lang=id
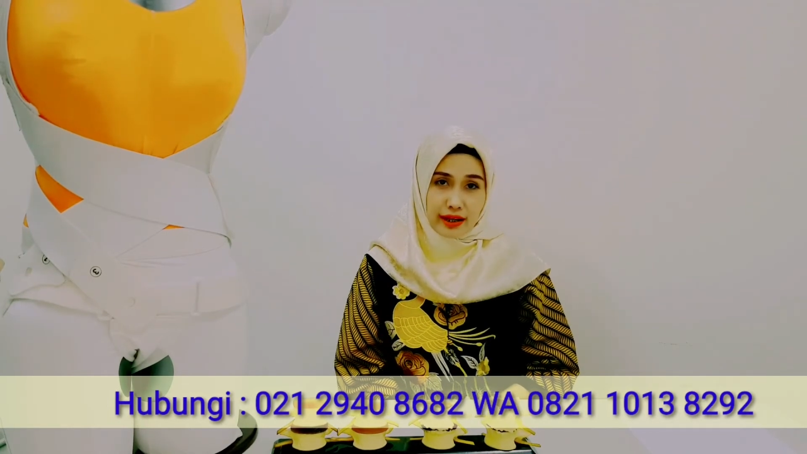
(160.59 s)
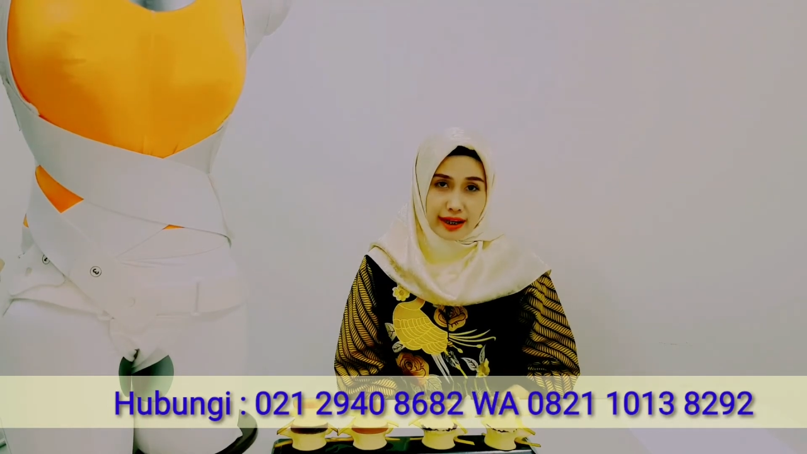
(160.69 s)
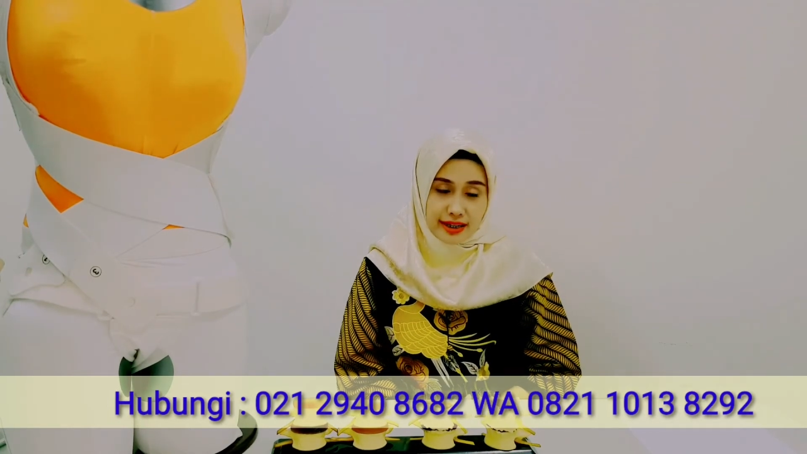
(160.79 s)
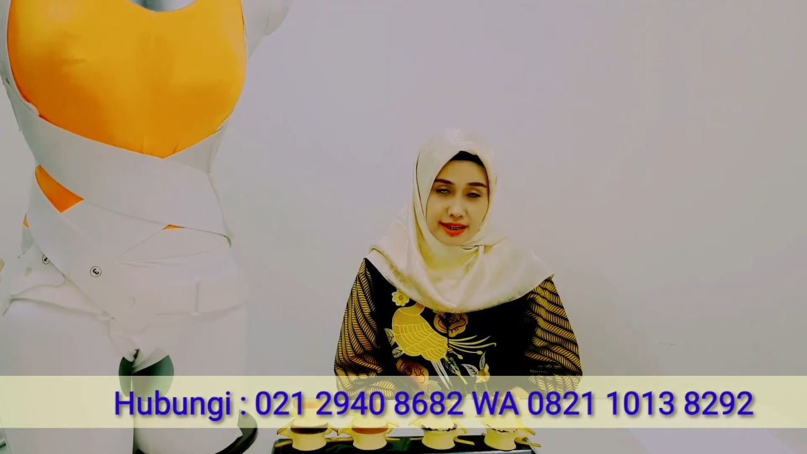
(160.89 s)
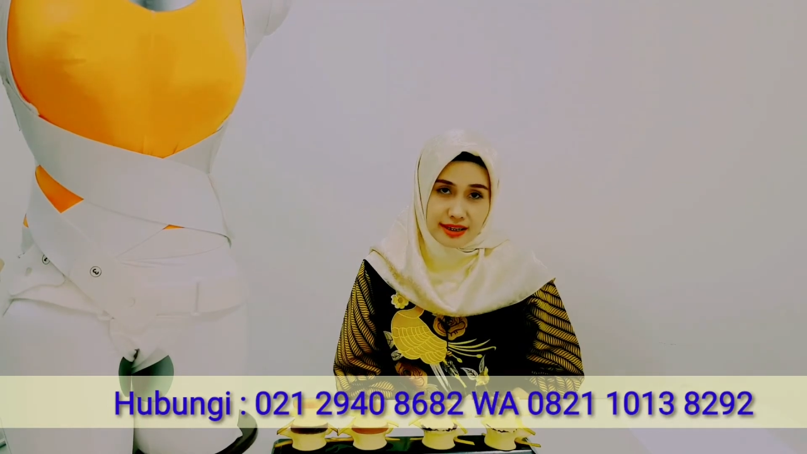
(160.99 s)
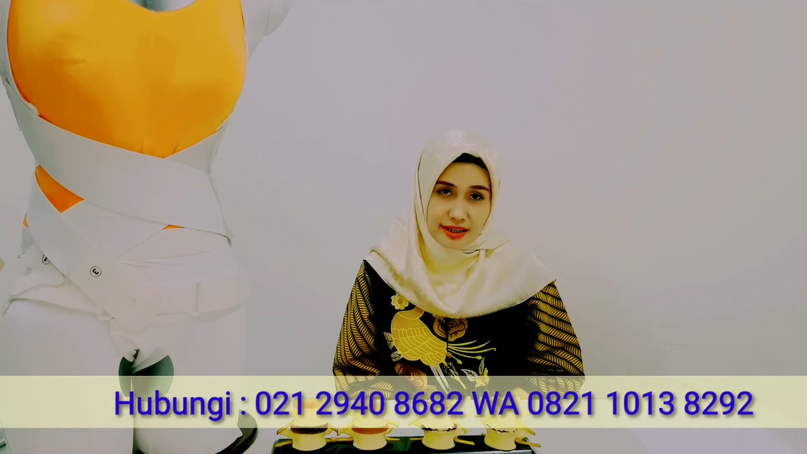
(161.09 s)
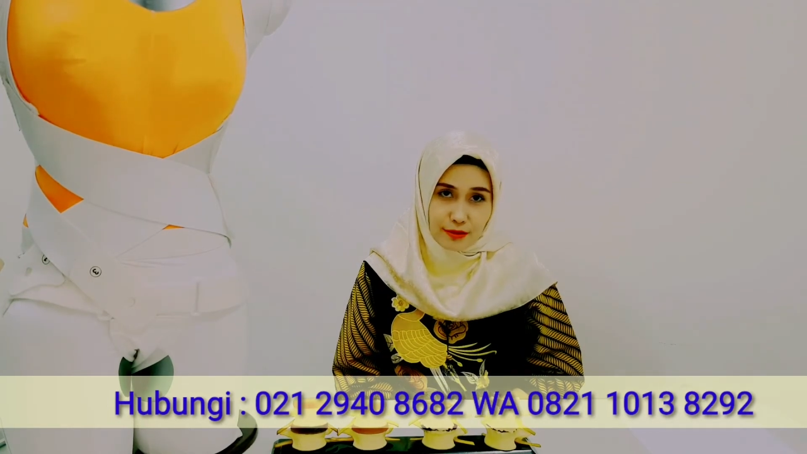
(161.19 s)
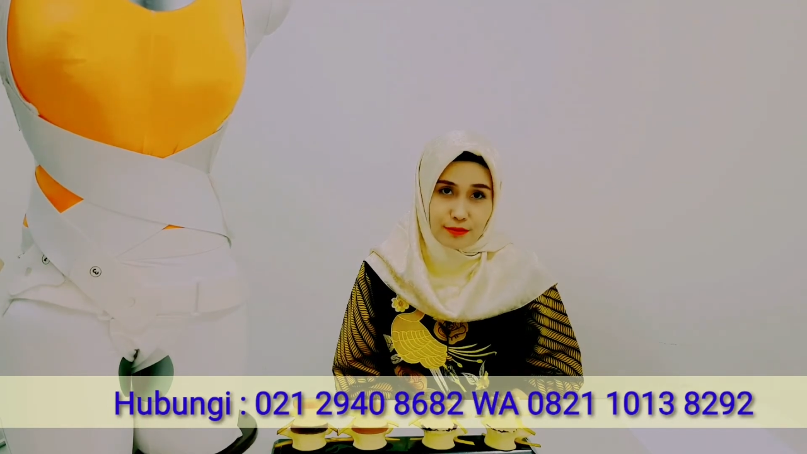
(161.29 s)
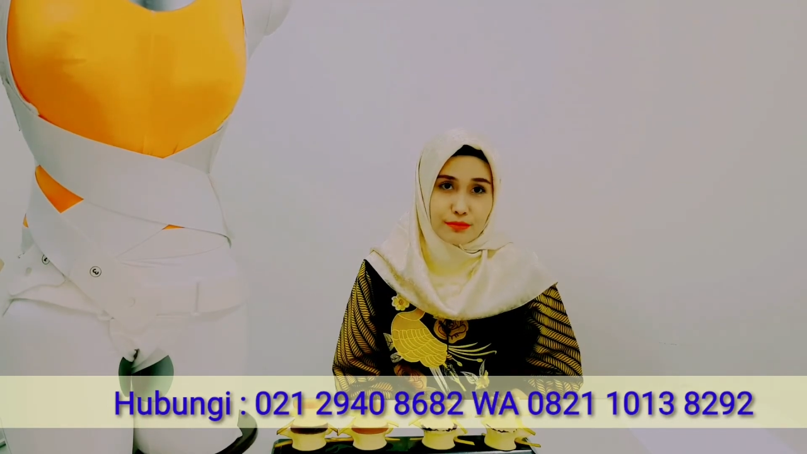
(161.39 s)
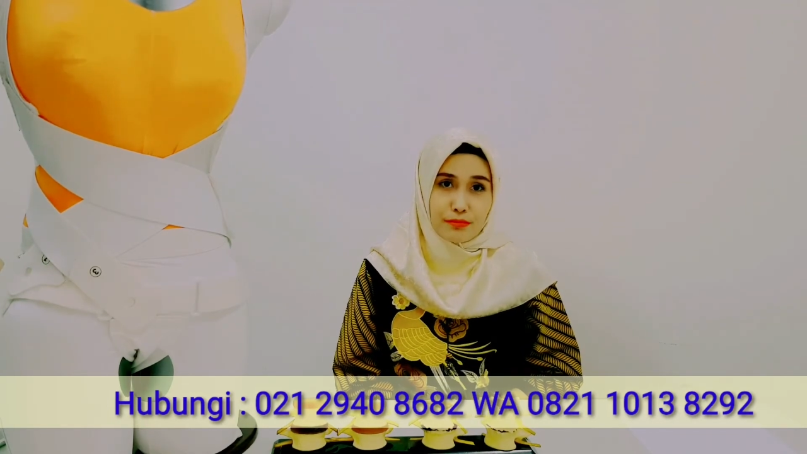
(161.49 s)
mereka jadi
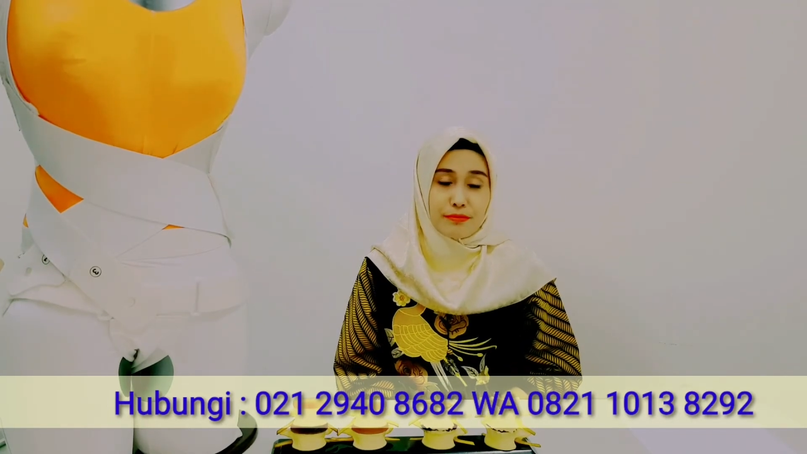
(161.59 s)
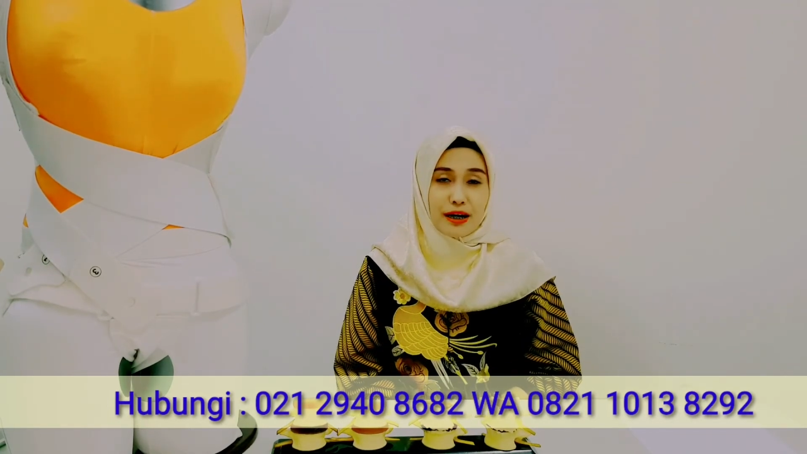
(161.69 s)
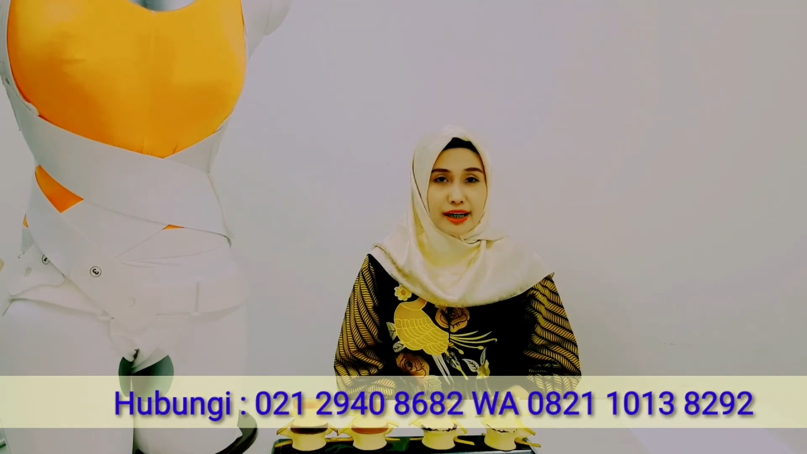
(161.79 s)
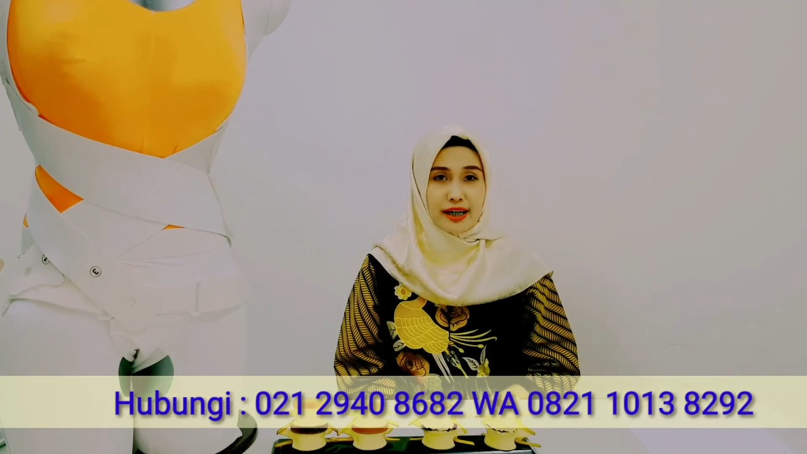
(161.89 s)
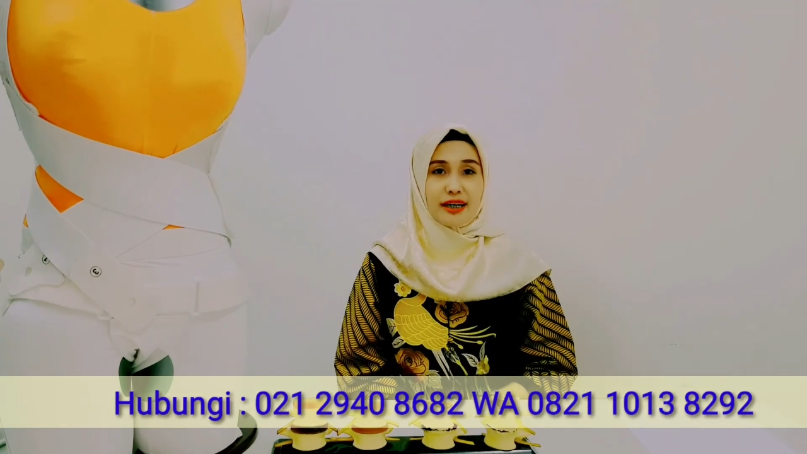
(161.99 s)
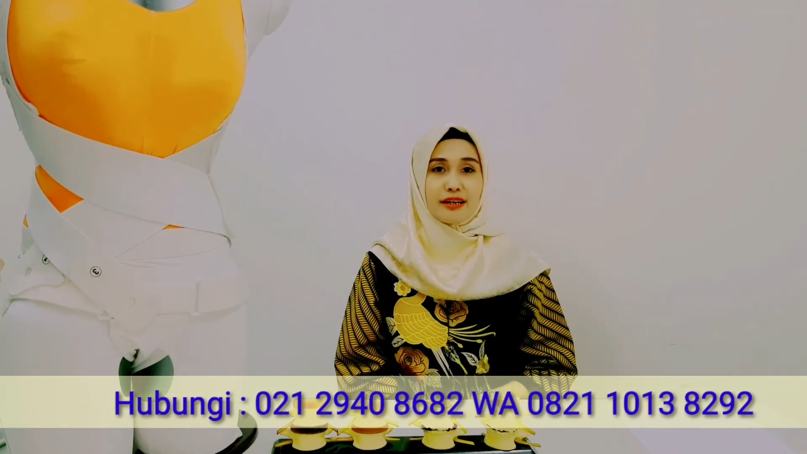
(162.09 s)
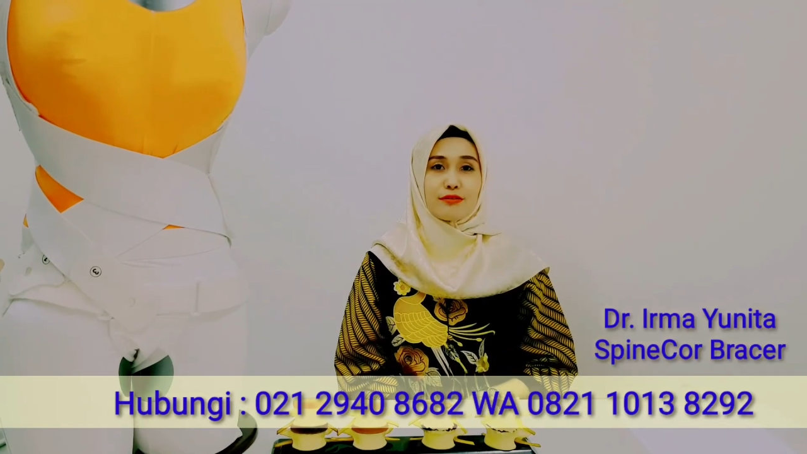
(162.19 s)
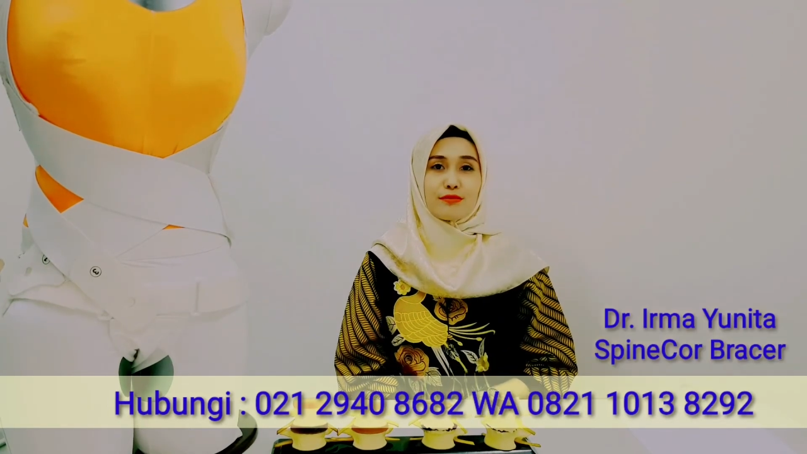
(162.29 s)
jauh lebih baik,